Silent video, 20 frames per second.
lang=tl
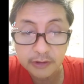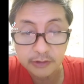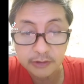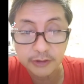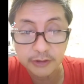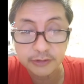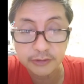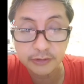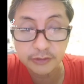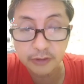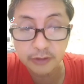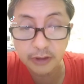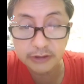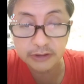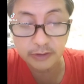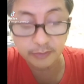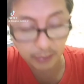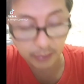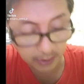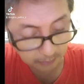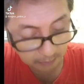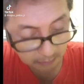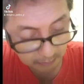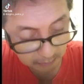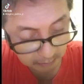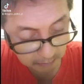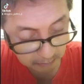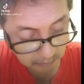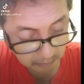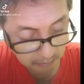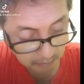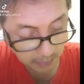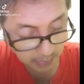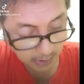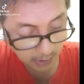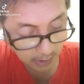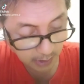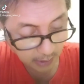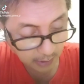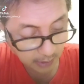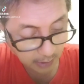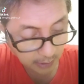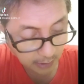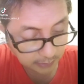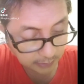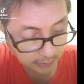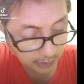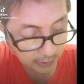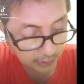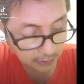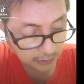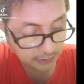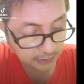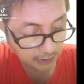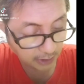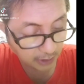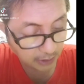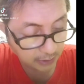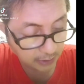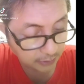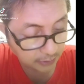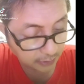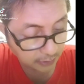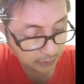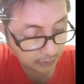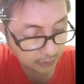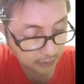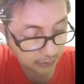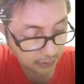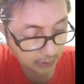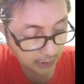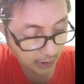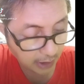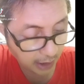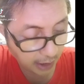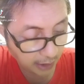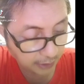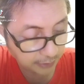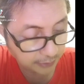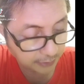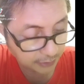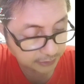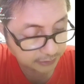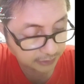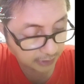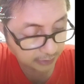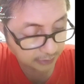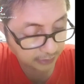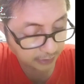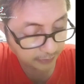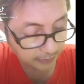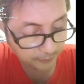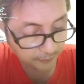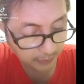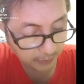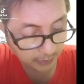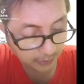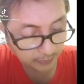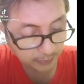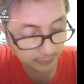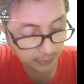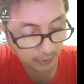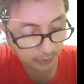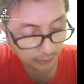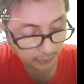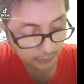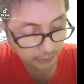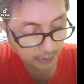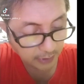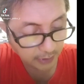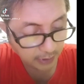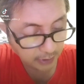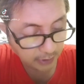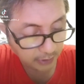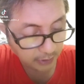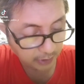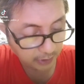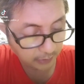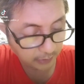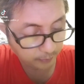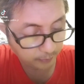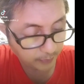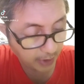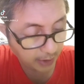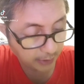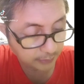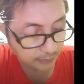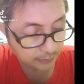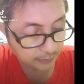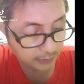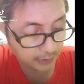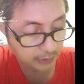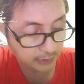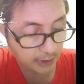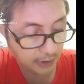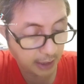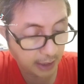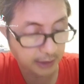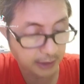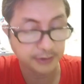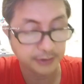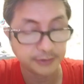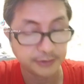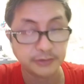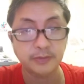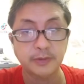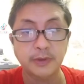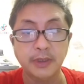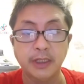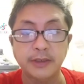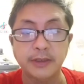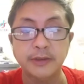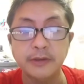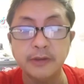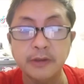dito pa sa 5, Then shall your understand the fear of the Lord, and find the knowledge of God.